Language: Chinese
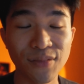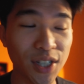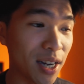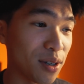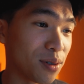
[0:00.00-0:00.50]

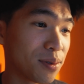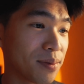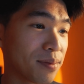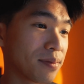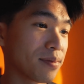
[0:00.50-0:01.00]
加油，
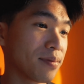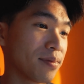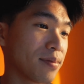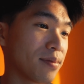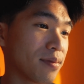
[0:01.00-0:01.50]

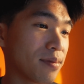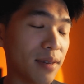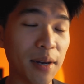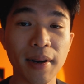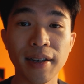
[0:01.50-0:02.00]

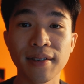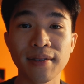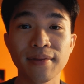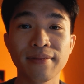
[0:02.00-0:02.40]
拜拜。